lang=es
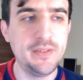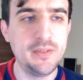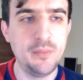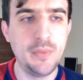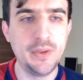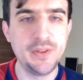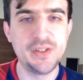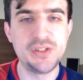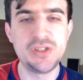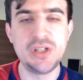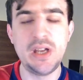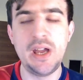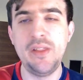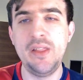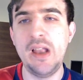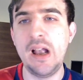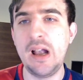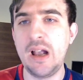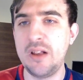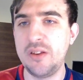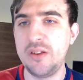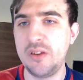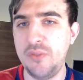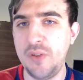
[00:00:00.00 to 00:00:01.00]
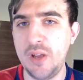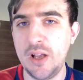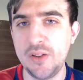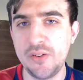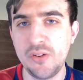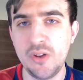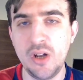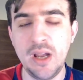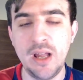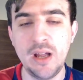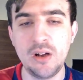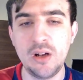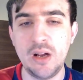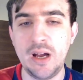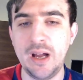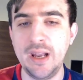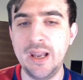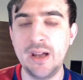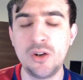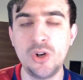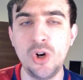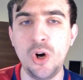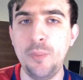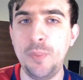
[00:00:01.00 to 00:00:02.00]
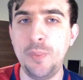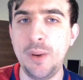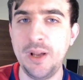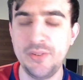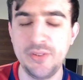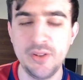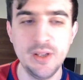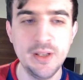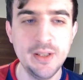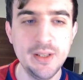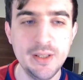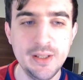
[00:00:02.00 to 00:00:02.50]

más allá de la clasificación a, a las copas.